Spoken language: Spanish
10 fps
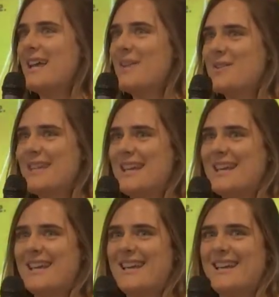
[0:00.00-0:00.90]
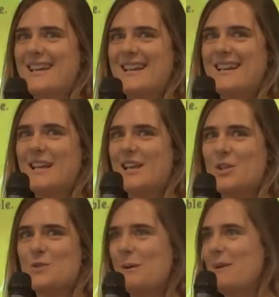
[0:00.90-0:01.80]
Aquellos que,
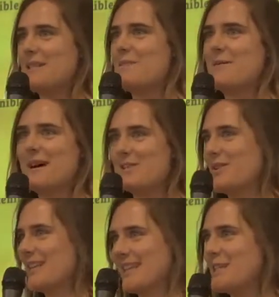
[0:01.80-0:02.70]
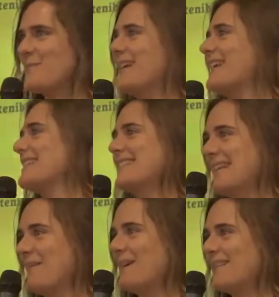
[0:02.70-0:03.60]
sois papás y mamás o que tenéis peques
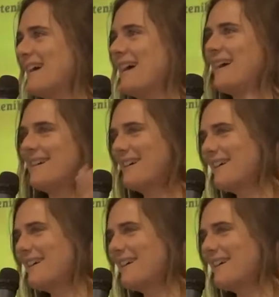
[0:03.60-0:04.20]
sabéis ya